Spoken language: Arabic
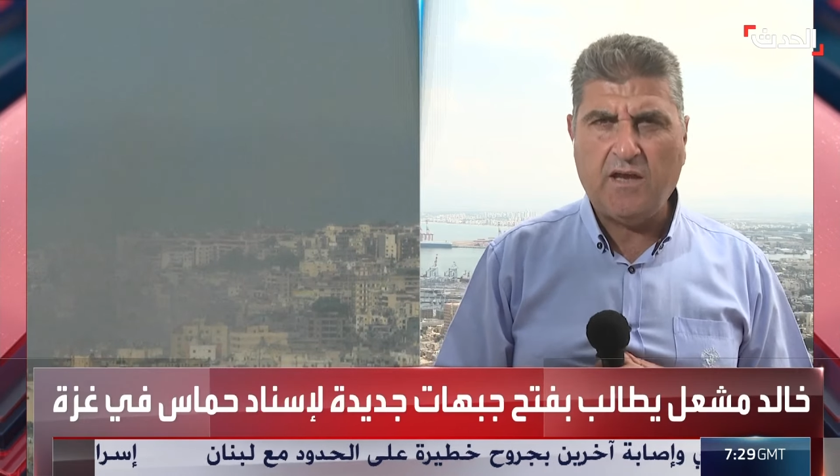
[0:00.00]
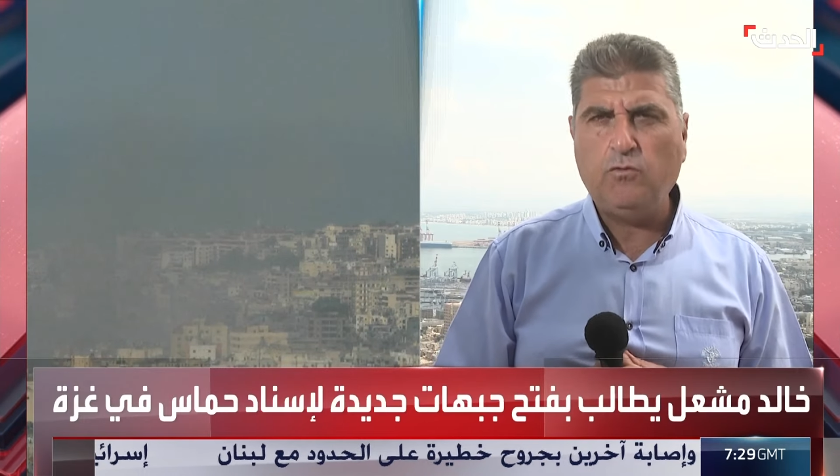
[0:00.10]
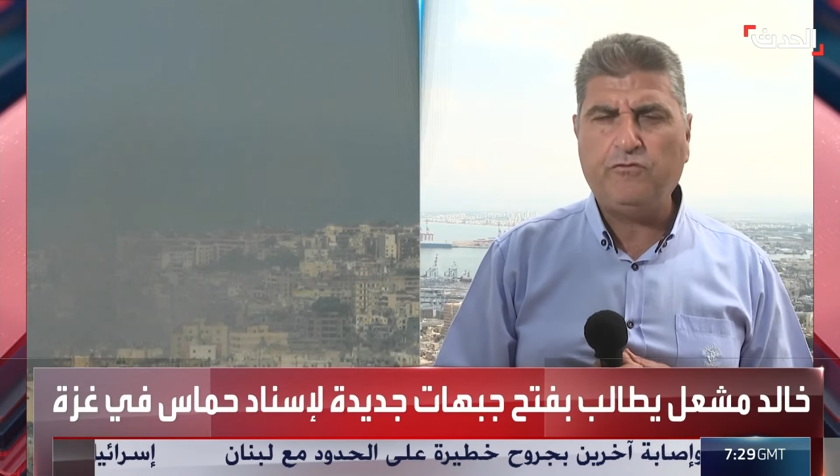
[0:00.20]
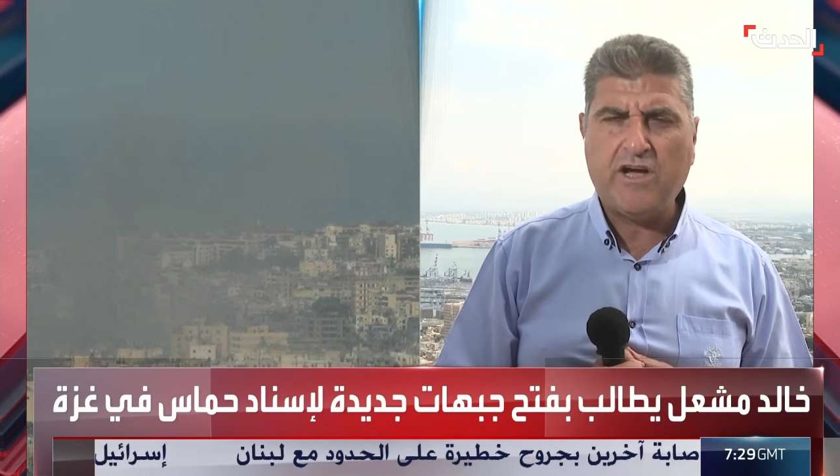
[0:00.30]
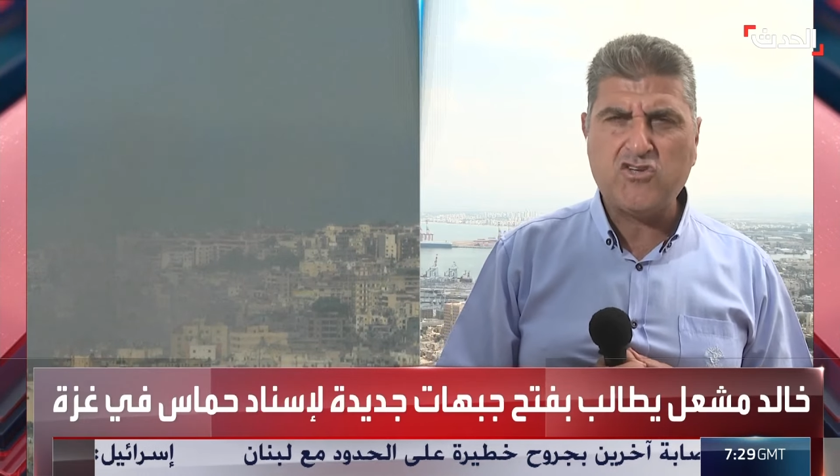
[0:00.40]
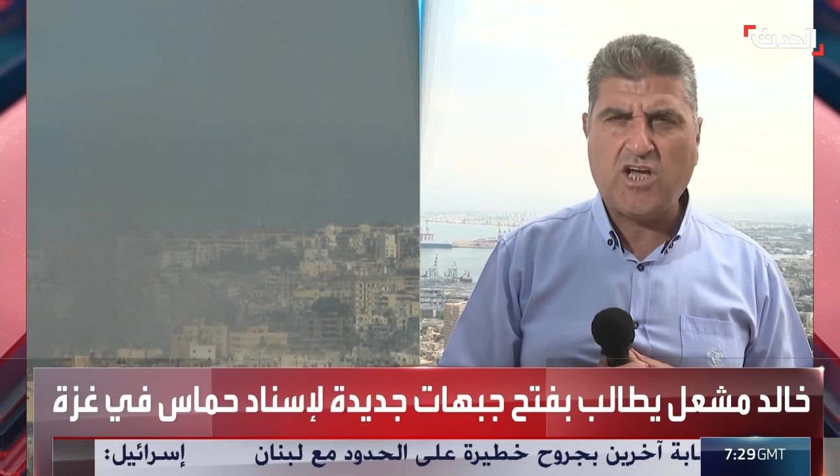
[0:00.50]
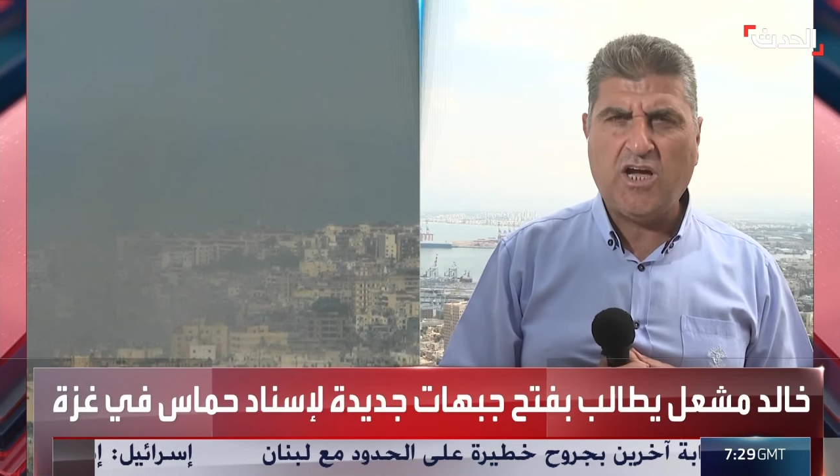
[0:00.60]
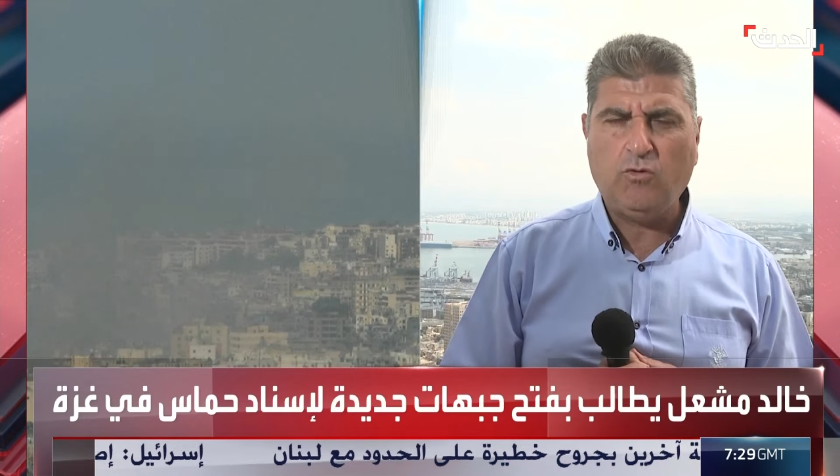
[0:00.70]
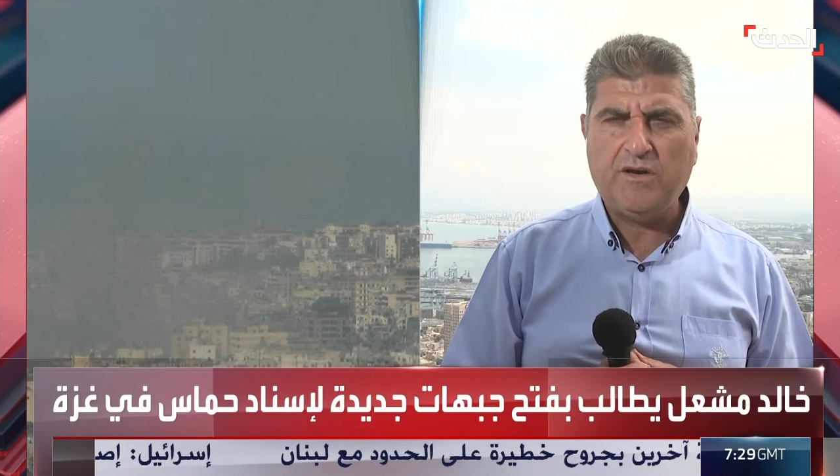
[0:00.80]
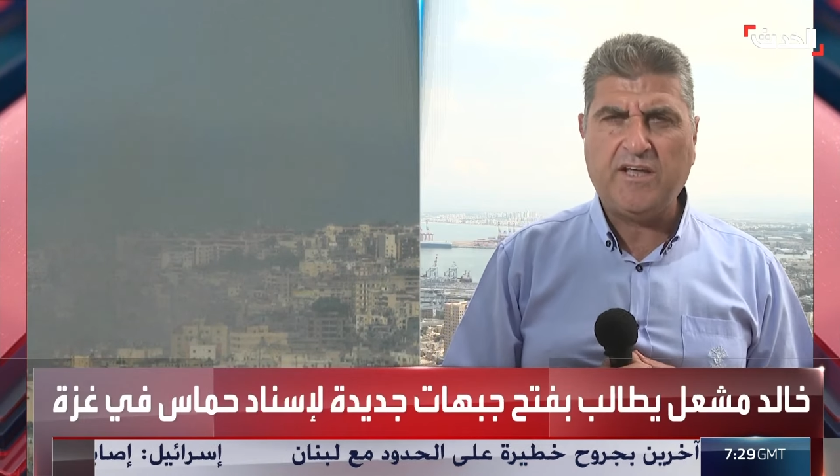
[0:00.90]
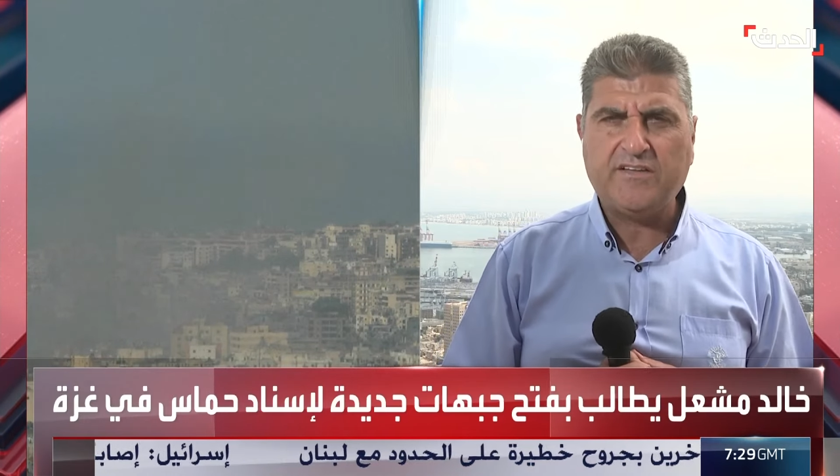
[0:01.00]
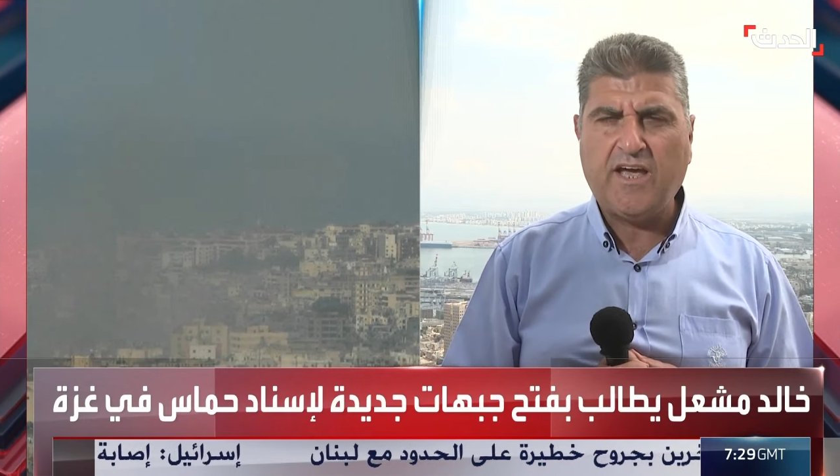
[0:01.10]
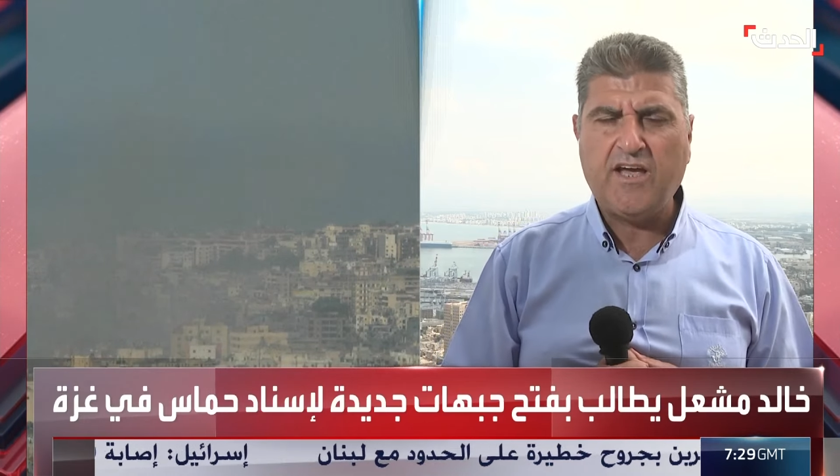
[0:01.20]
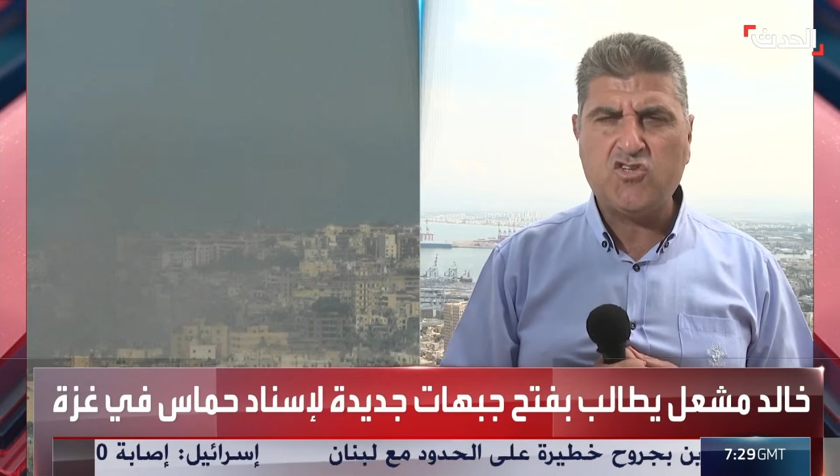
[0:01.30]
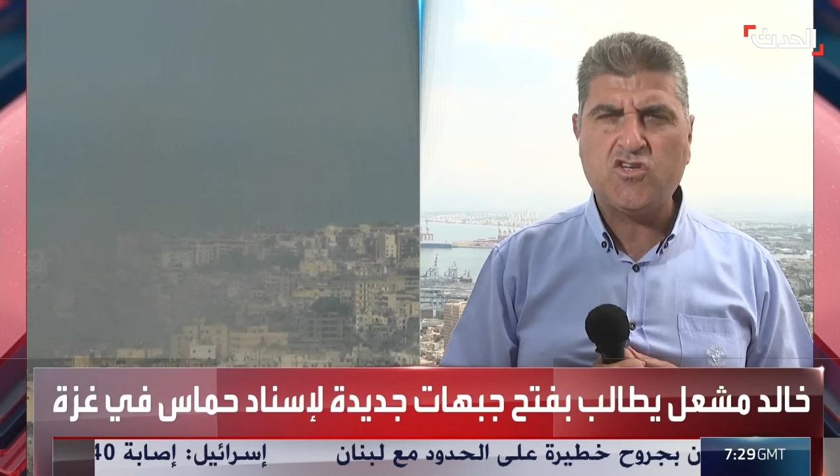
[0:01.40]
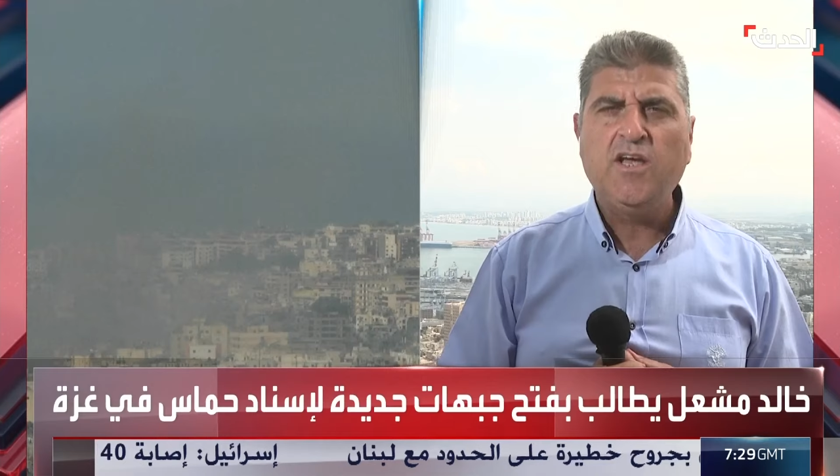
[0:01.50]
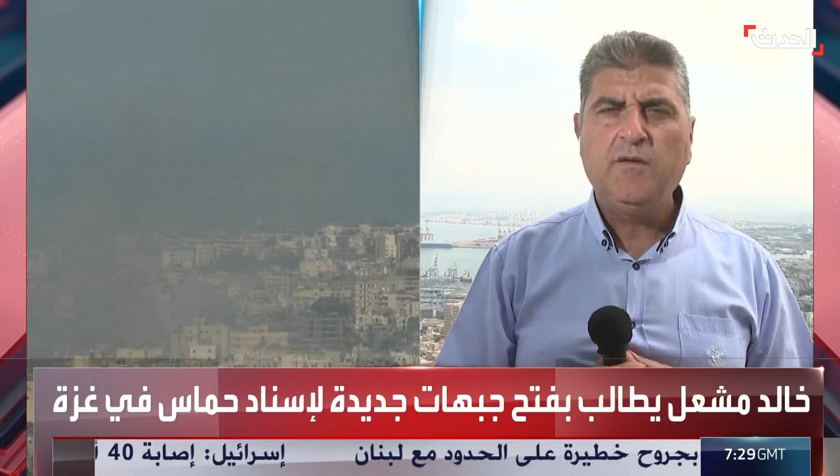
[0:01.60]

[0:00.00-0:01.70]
المفاجاه والنتائج